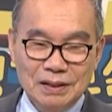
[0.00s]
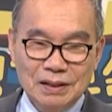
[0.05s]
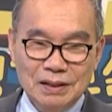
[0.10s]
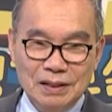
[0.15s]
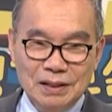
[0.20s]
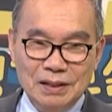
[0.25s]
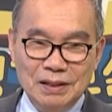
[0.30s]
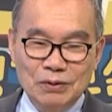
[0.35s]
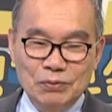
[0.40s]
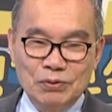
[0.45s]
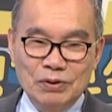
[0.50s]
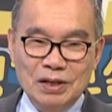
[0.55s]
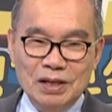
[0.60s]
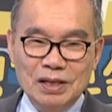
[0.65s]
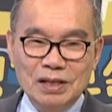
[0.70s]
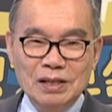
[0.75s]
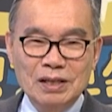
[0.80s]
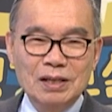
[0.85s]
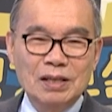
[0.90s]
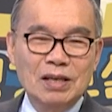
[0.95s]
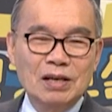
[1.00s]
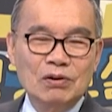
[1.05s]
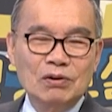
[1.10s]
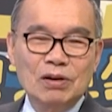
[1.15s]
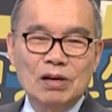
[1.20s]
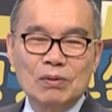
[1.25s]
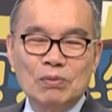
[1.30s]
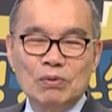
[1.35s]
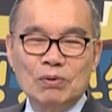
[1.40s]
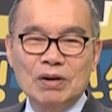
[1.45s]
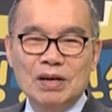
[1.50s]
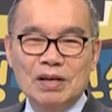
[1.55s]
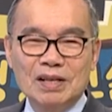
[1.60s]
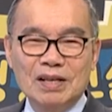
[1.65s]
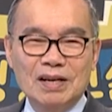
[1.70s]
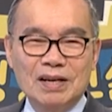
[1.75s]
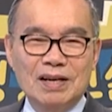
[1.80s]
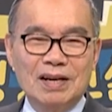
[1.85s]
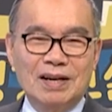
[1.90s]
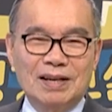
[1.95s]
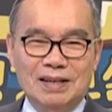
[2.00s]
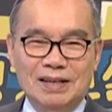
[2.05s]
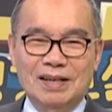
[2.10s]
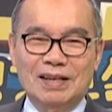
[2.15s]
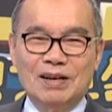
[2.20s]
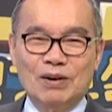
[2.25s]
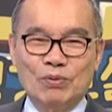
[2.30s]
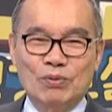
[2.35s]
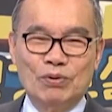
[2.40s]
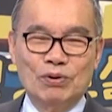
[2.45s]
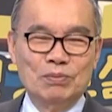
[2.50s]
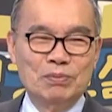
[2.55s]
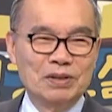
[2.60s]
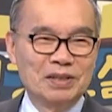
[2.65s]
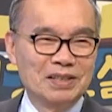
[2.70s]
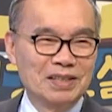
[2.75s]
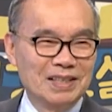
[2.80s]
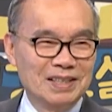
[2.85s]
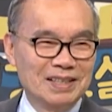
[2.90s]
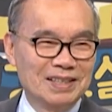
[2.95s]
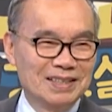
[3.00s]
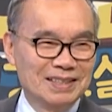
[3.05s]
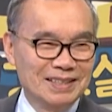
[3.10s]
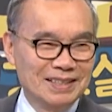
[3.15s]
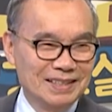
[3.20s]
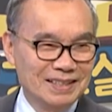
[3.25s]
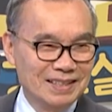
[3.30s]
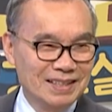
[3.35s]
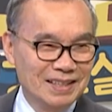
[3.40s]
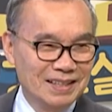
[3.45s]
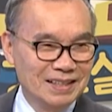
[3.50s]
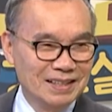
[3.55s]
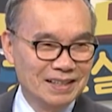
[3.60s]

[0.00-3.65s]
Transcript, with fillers: 그런데 우리가 이대로 해보려다가 내가 골병 든 거지 이제.